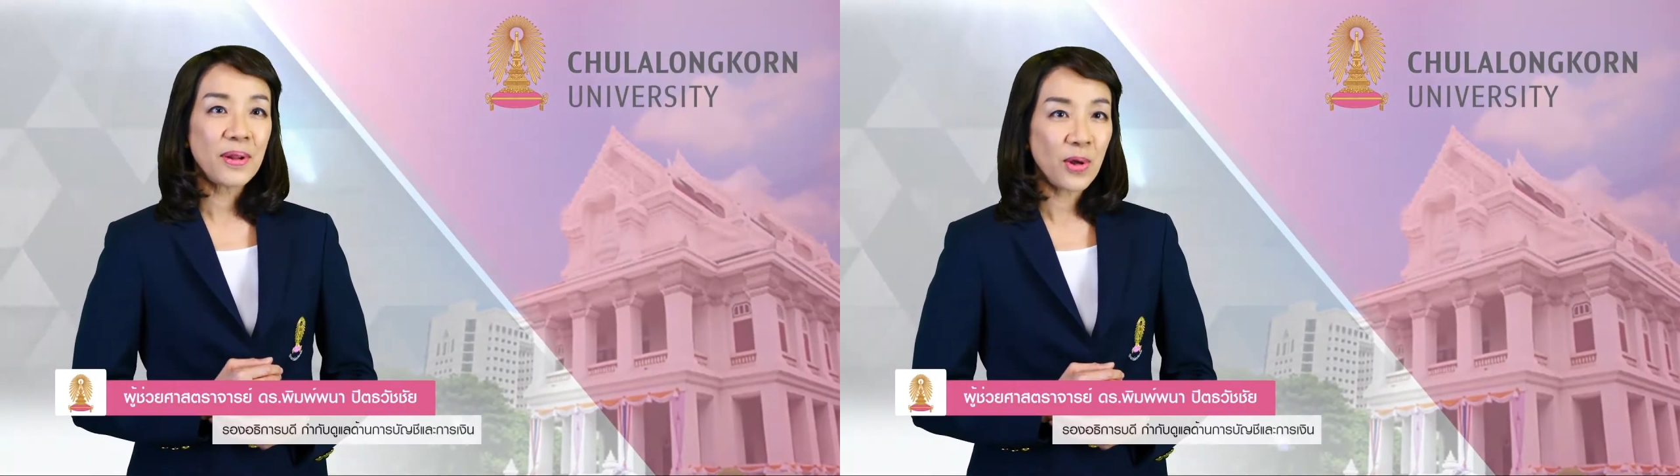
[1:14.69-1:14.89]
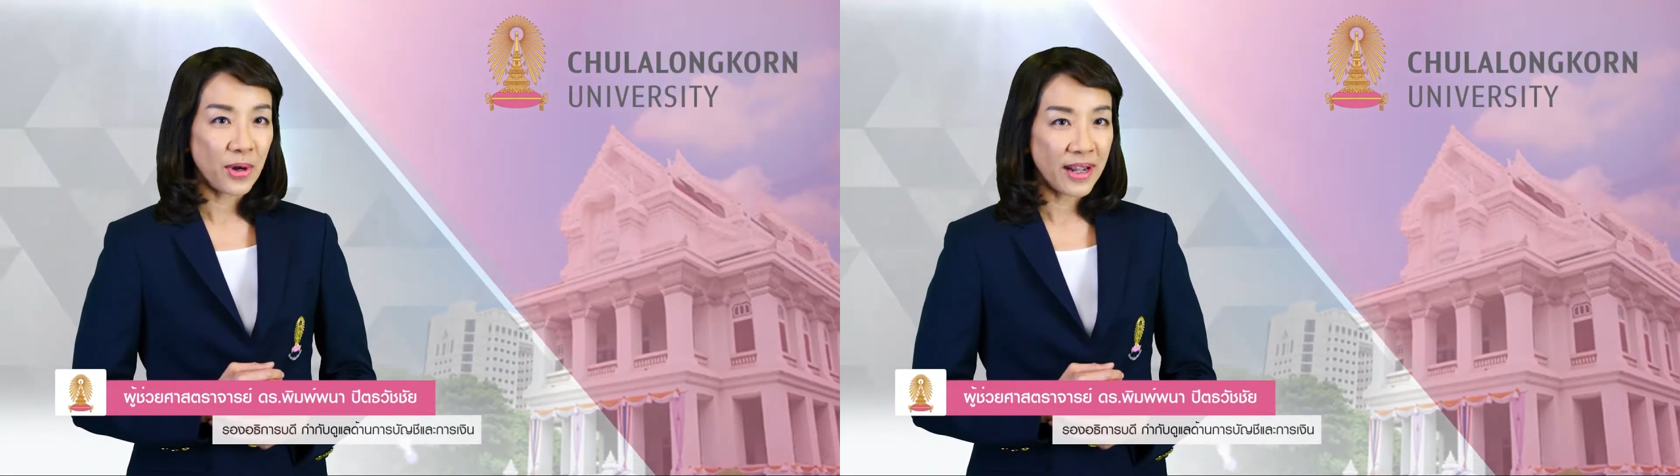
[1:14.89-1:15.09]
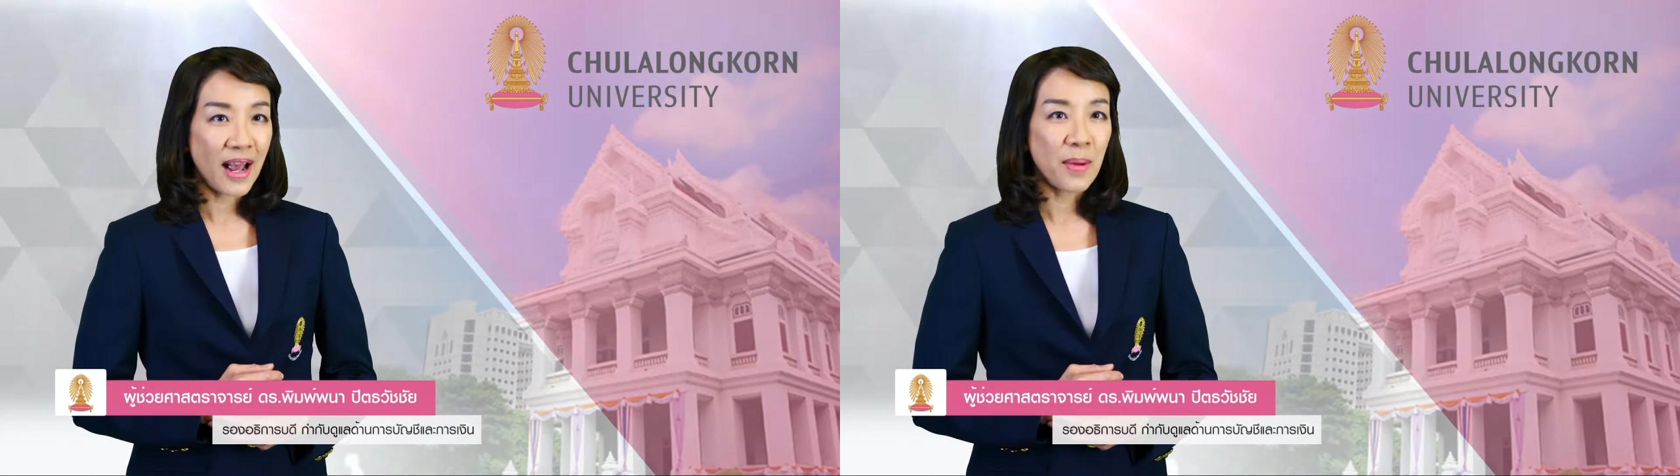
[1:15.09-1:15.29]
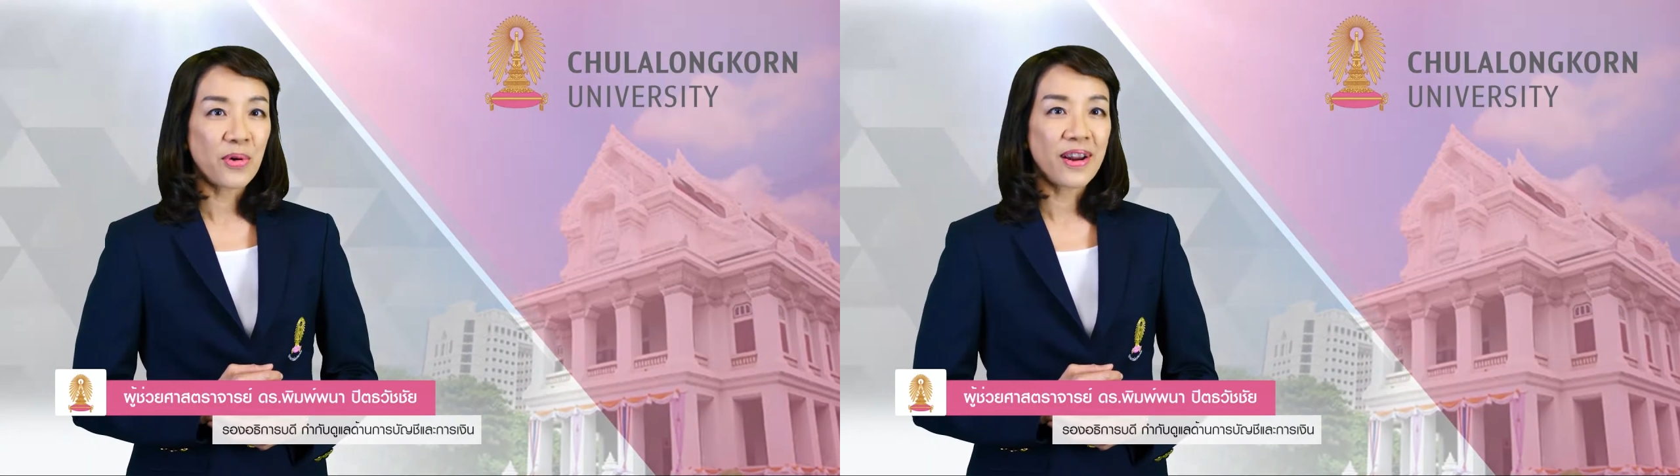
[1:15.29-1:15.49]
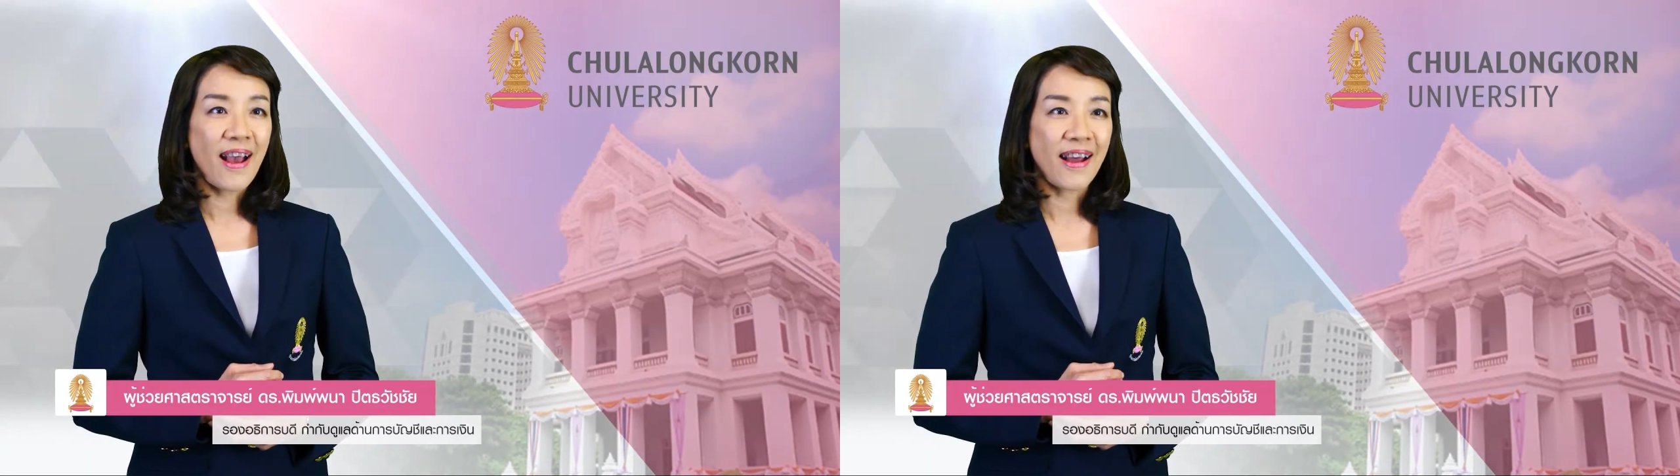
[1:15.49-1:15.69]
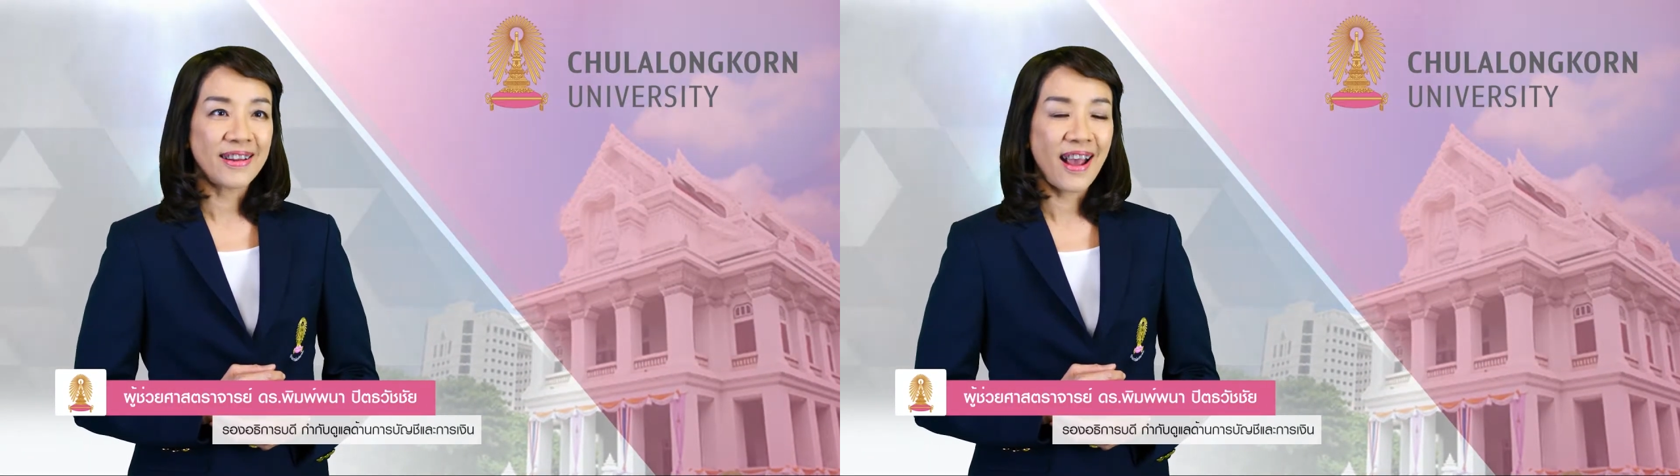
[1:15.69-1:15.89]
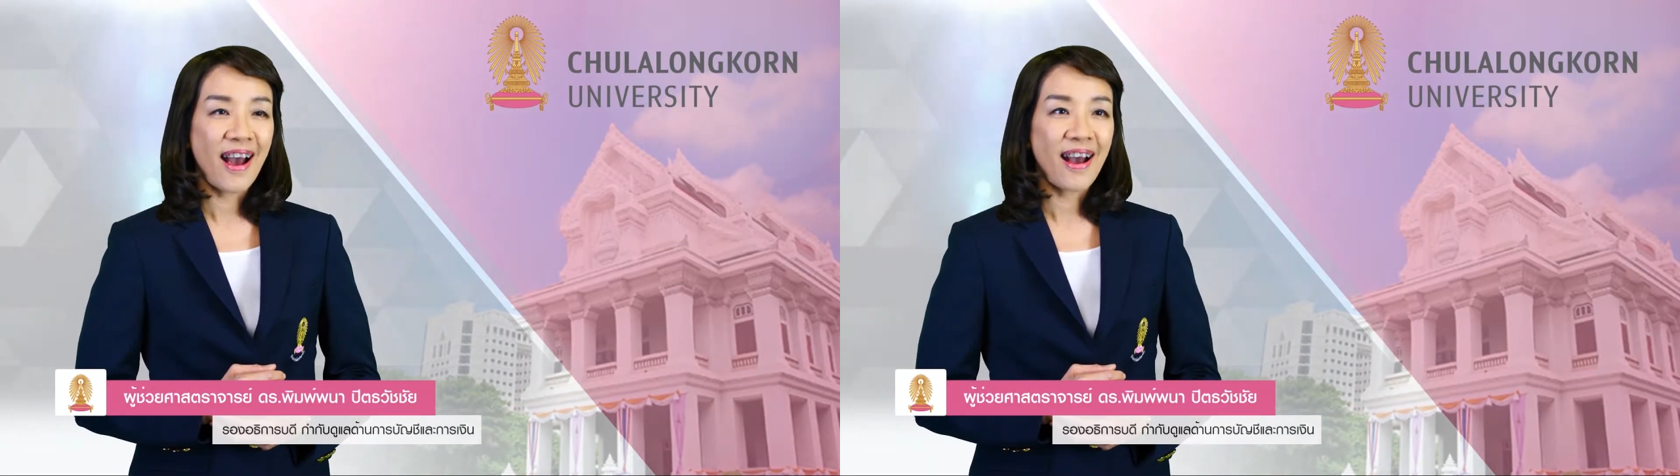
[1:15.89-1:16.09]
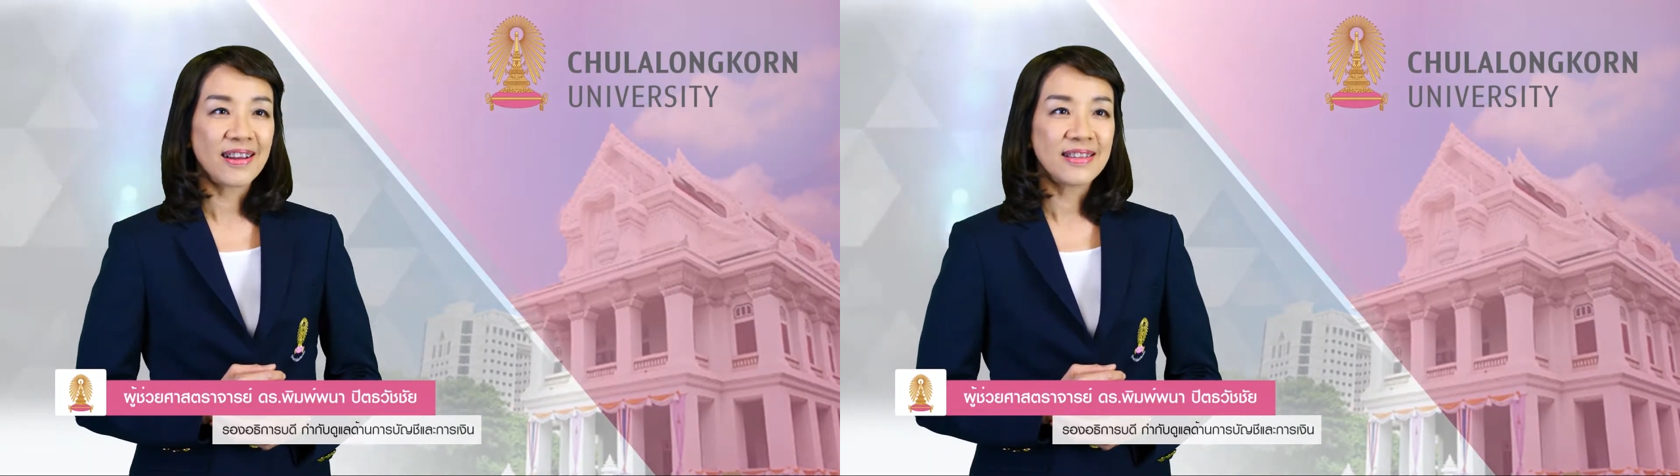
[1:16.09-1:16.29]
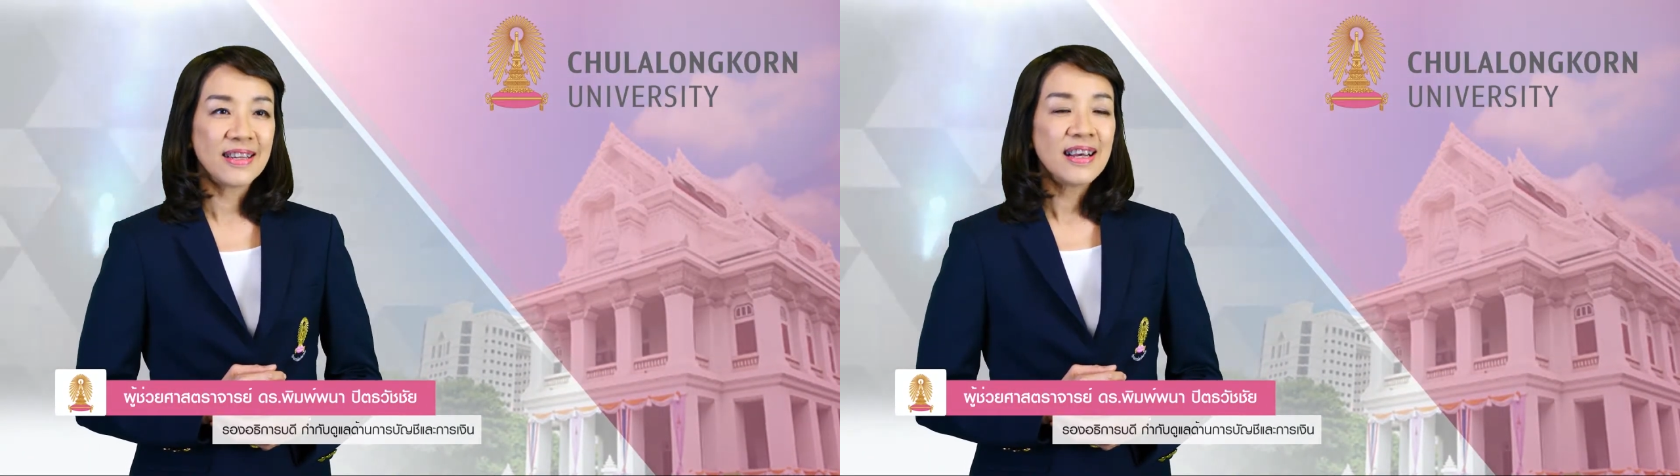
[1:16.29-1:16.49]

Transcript: ประโยชน์ในการบริหารงาน